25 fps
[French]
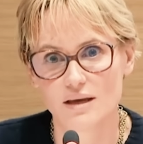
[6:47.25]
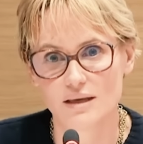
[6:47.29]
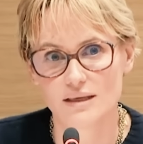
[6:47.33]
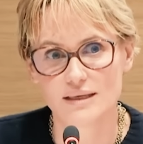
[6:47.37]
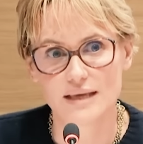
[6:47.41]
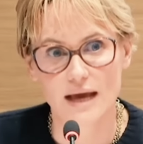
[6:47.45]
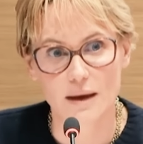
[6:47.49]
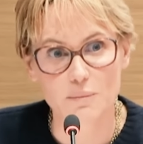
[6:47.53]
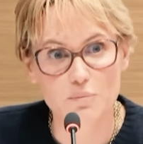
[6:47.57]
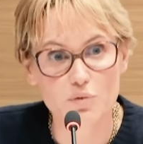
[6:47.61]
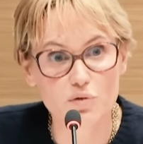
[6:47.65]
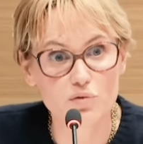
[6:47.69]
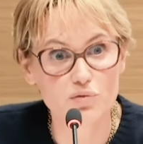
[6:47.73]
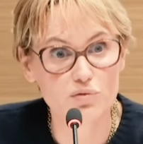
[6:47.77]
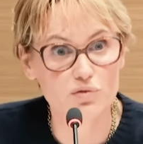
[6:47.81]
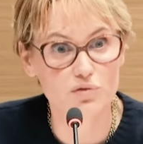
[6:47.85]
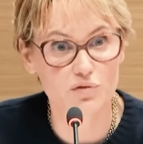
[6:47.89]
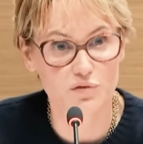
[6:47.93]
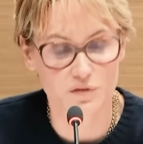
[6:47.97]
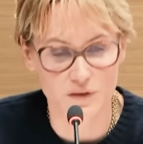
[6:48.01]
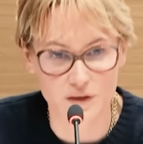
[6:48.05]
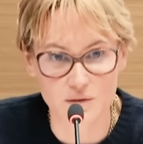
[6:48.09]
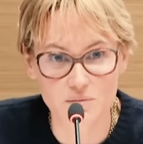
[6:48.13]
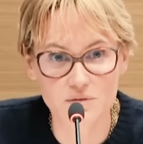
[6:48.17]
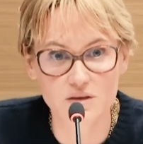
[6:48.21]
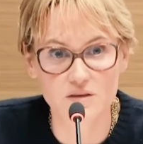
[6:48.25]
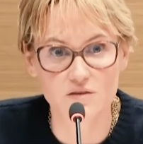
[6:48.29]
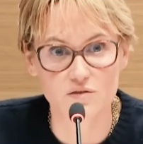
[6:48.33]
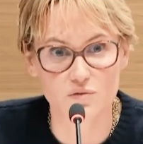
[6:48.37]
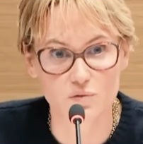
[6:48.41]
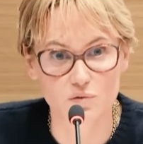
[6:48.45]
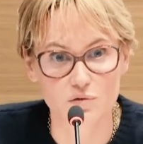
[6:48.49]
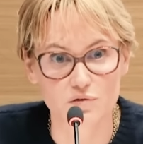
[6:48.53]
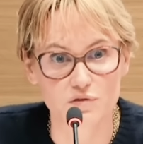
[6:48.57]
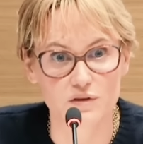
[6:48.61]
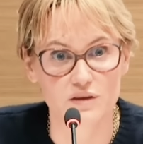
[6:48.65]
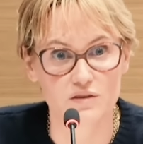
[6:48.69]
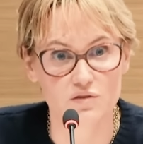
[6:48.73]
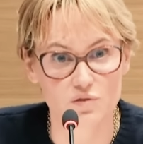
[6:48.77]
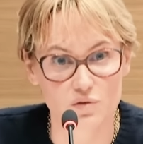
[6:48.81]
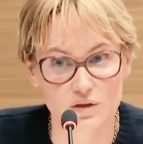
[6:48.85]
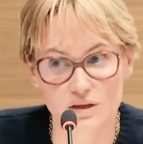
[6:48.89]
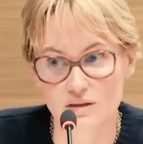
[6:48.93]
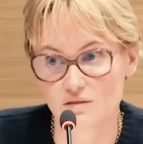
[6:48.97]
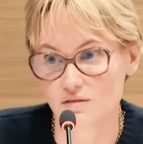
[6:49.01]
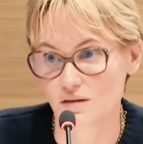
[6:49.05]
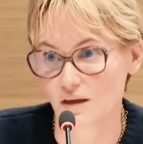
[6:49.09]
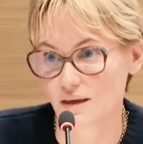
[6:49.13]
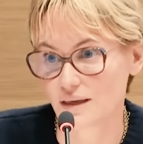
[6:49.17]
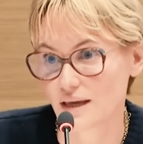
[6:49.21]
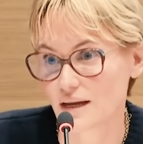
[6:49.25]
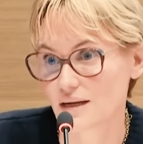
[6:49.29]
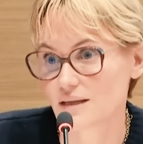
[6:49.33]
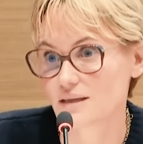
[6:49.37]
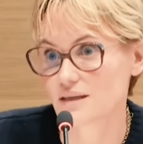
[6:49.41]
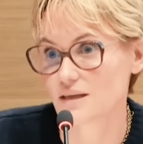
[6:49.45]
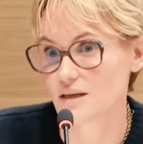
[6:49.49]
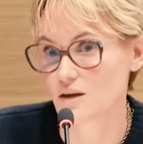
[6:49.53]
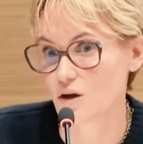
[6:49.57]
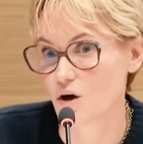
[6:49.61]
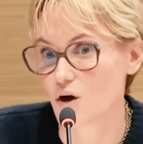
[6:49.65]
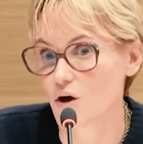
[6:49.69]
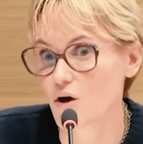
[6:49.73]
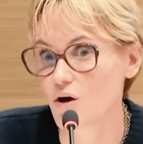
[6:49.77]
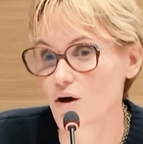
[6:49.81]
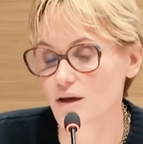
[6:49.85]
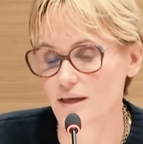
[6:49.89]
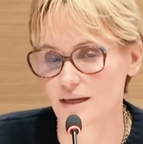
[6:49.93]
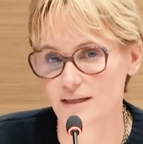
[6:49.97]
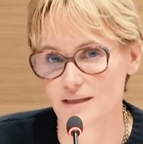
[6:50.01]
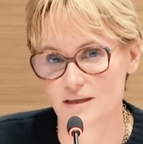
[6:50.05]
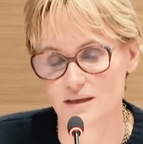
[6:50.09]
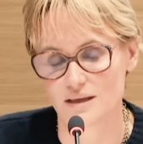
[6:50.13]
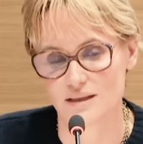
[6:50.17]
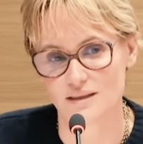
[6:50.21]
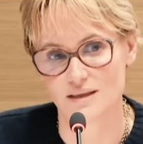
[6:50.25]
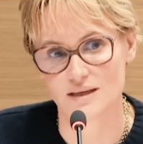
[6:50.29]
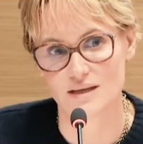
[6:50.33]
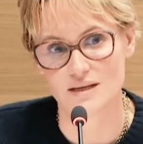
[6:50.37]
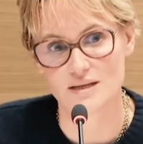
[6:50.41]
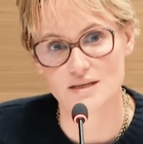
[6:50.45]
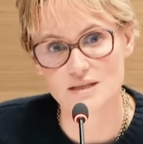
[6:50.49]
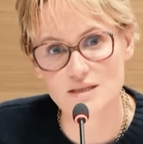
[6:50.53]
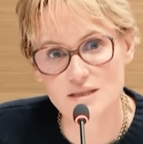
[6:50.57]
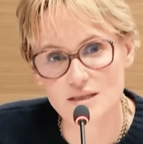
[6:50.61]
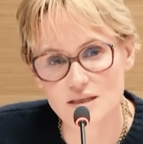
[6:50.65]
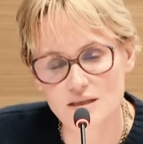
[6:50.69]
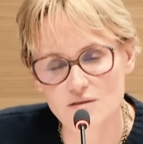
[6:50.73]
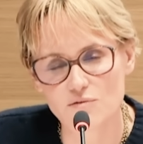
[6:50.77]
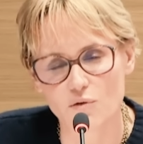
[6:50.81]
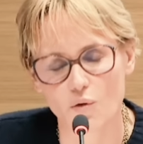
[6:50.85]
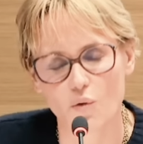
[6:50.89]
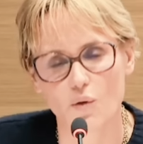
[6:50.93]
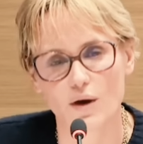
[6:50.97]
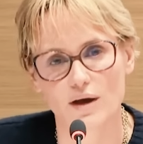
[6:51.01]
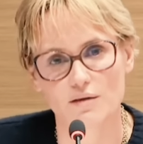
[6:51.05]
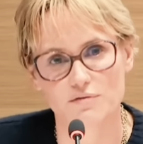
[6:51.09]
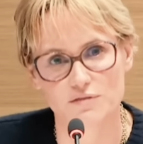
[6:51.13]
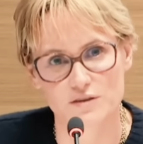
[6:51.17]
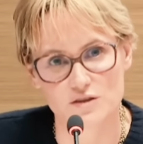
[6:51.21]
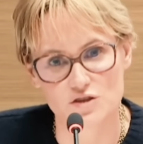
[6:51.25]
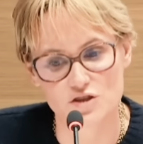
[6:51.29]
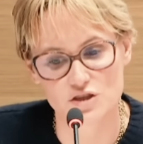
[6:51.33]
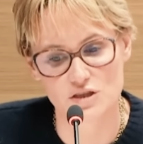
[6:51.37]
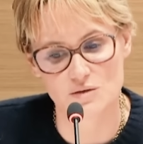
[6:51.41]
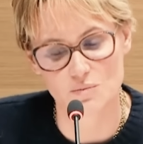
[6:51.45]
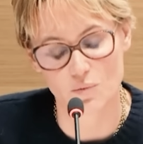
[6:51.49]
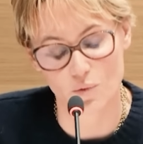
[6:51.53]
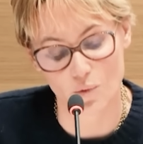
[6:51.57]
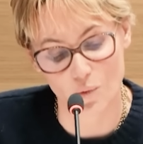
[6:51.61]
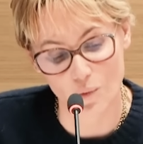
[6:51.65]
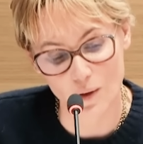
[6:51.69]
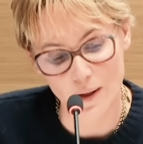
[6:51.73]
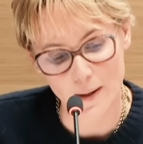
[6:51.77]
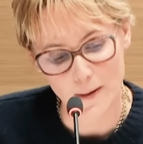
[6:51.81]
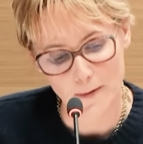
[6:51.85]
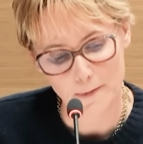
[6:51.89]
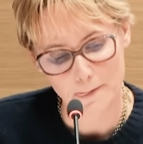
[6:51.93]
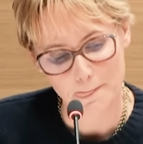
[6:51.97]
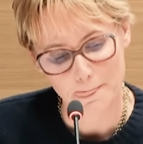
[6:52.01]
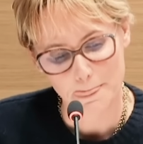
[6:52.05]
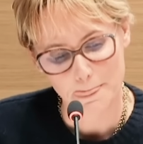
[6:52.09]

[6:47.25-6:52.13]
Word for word: il y a beaucoup de films qui sont faits sur des serial killers, il y a des, livres, on réfléchit, bon.